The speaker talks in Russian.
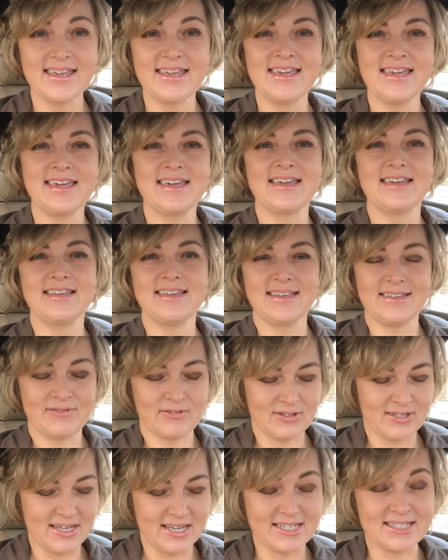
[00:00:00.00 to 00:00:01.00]
И,
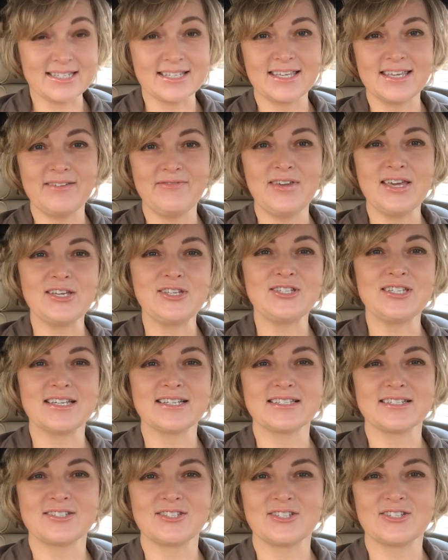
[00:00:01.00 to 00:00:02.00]
и вот есть такие вещи,
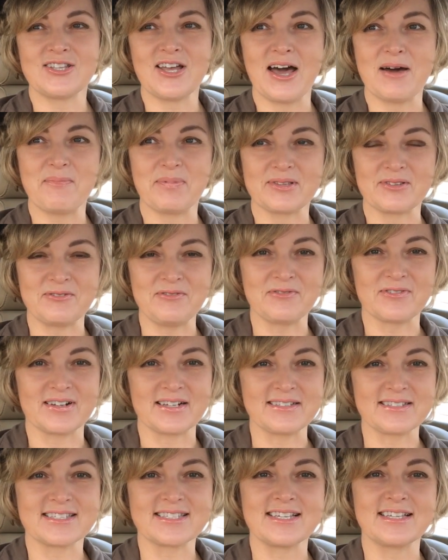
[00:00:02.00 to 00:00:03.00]
я зачитаю потом
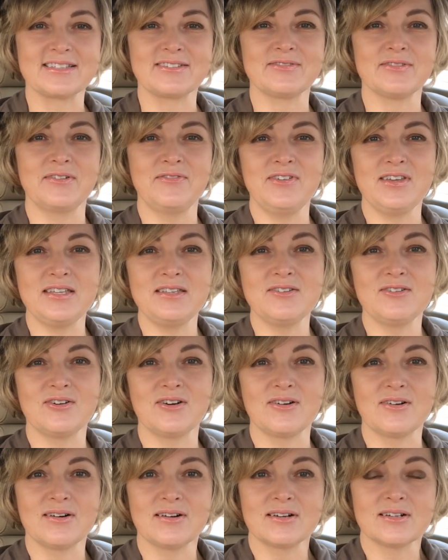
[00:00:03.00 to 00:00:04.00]
в конце этого
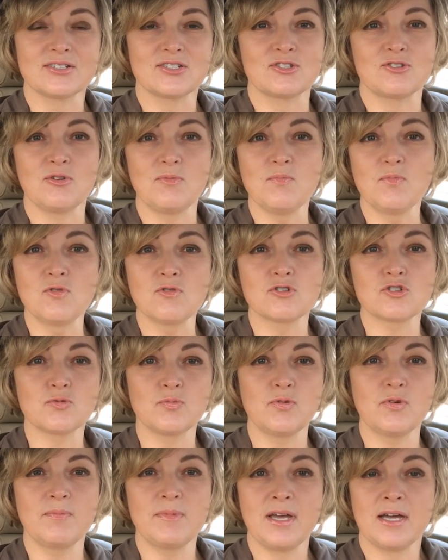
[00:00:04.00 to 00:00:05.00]
видео, что
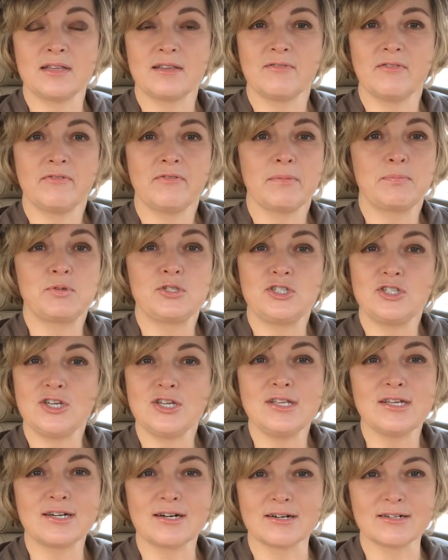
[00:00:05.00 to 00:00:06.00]
муж бы у меня этого
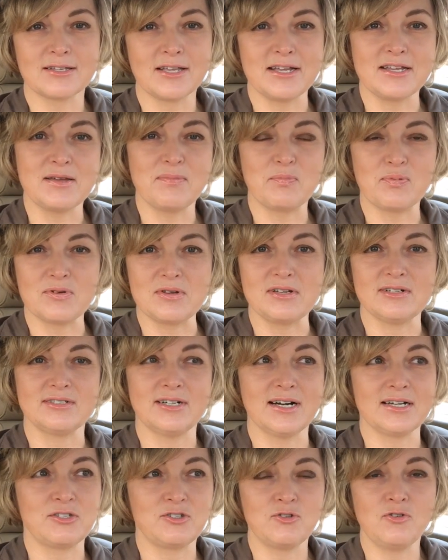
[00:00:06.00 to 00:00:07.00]
вообще никогда не
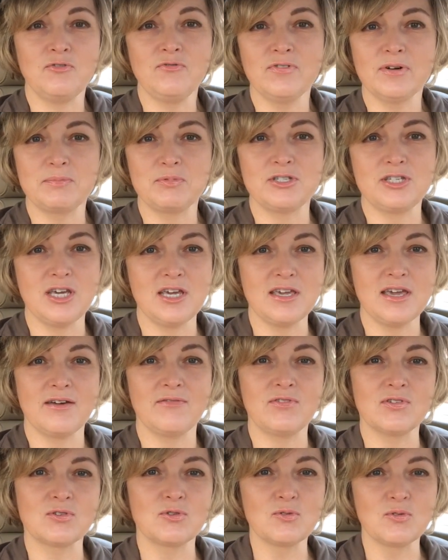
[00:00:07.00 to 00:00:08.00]
понял, о чем вообще
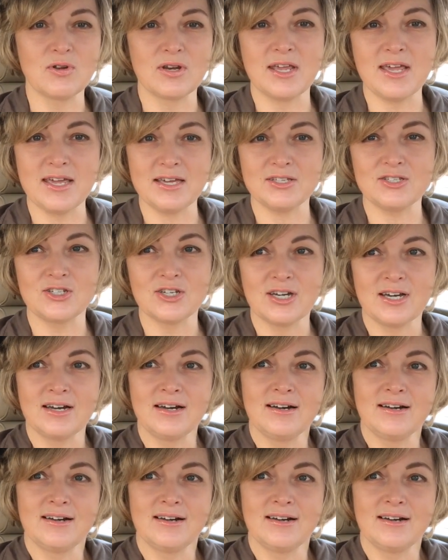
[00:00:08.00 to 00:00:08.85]
я веду речь.